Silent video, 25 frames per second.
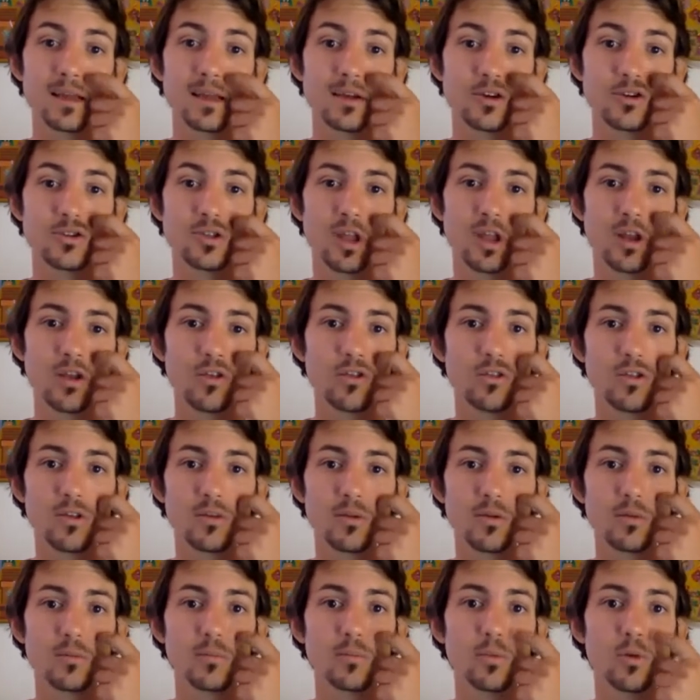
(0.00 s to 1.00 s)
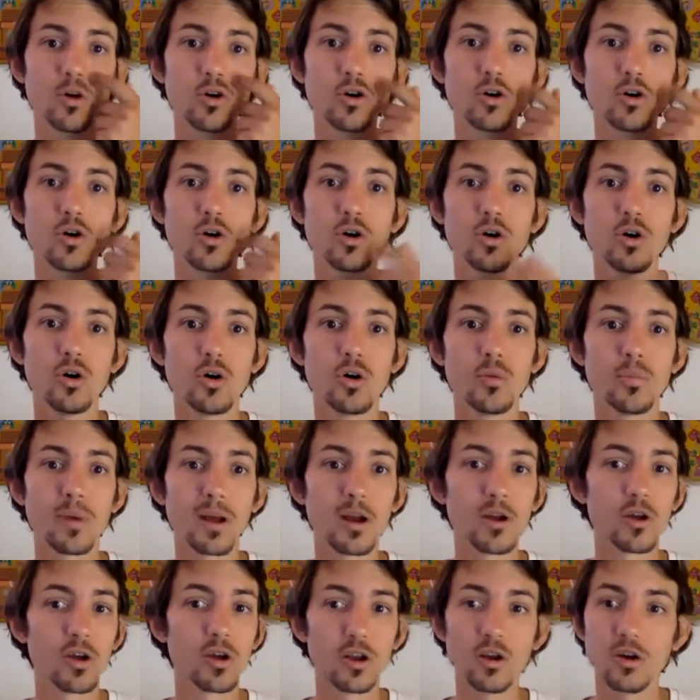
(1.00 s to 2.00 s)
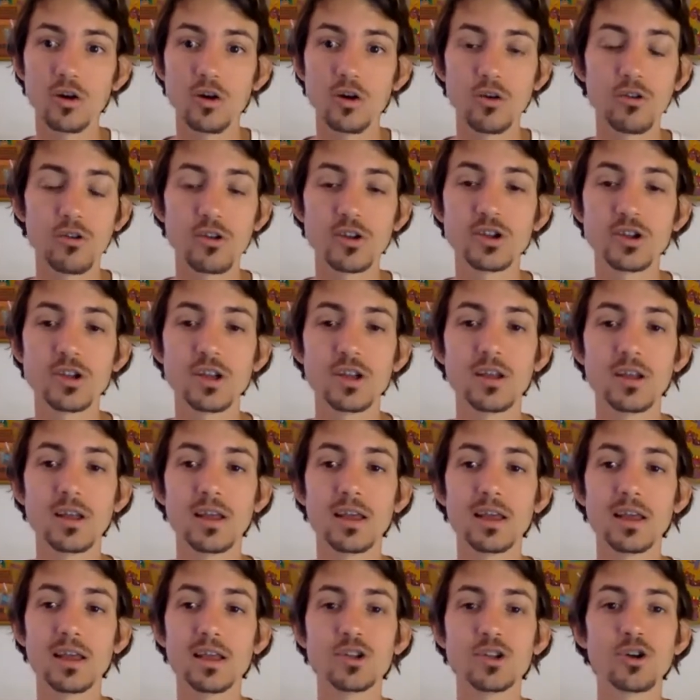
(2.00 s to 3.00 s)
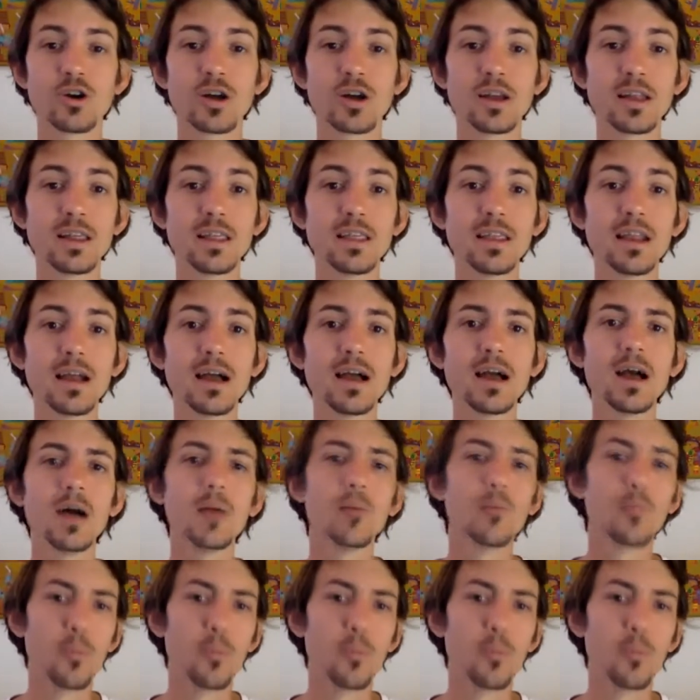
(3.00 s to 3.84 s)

Contanos, Silvi, un poco, para los que no conocen eh, Yoga Nidra,